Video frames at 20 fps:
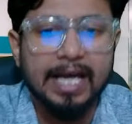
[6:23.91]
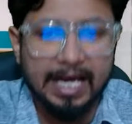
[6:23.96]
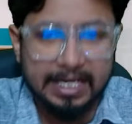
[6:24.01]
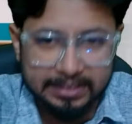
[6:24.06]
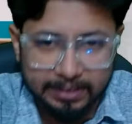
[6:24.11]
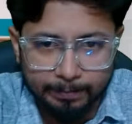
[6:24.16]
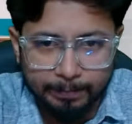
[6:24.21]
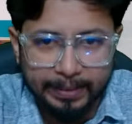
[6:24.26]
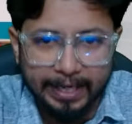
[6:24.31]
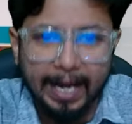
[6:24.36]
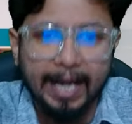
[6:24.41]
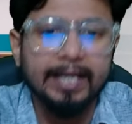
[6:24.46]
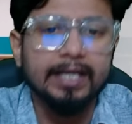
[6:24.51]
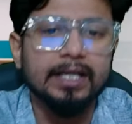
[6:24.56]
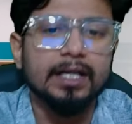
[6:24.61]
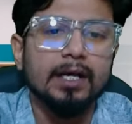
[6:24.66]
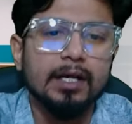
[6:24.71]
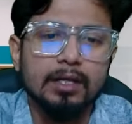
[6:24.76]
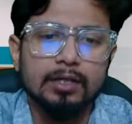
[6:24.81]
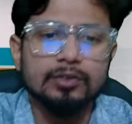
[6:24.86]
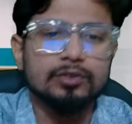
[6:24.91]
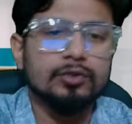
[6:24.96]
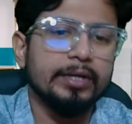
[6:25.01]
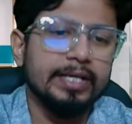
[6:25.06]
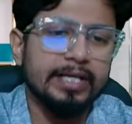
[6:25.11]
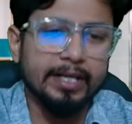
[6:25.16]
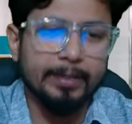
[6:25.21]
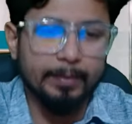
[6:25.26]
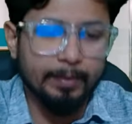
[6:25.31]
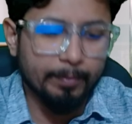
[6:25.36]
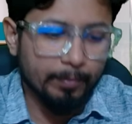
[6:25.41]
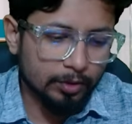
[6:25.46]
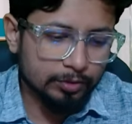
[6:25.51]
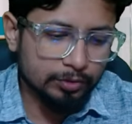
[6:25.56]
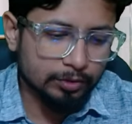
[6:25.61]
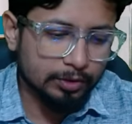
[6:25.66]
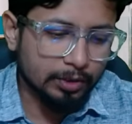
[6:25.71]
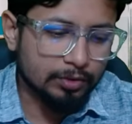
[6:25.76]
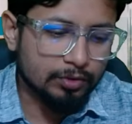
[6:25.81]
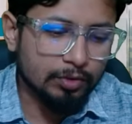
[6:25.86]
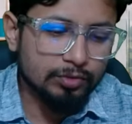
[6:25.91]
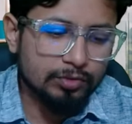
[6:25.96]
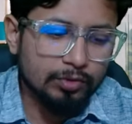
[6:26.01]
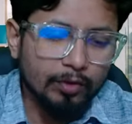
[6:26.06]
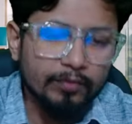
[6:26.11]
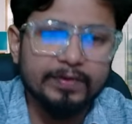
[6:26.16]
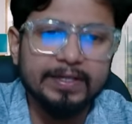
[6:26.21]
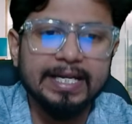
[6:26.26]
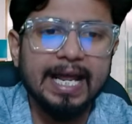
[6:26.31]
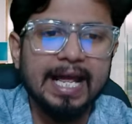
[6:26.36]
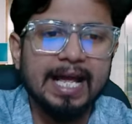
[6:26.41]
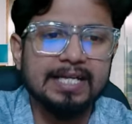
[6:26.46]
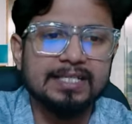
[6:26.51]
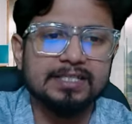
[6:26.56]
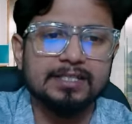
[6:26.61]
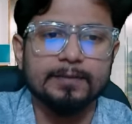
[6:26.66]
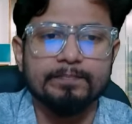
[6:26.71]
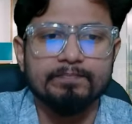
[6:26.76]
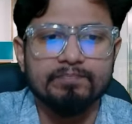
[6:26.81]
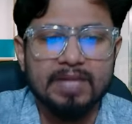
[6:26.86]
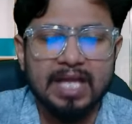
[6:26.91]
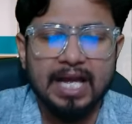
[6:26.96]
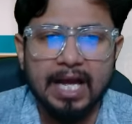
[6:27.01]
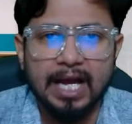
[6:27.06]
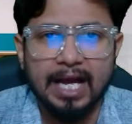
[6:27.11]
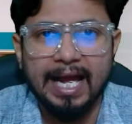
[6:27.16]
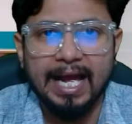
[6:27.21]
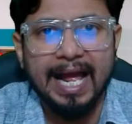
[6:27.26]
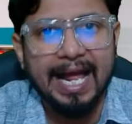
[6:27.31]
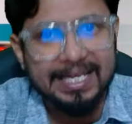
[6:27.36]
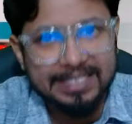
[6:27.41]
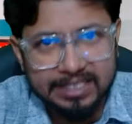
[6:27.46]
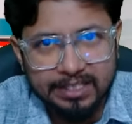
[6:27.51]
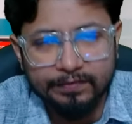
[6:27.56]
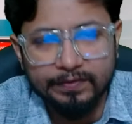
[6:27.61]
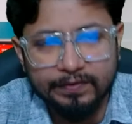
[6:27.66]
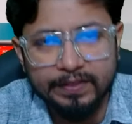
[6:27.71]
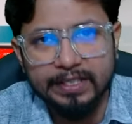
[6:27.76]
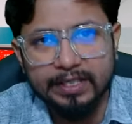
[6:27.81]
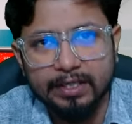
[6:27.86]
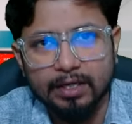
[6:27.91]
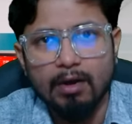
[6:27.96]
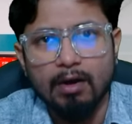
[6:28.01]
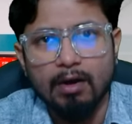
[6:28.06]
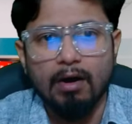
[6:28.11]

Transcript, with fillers: एज अ ब्रांड जो इंडिया में मौजूद है जो जोवीरैक्स एसीवीर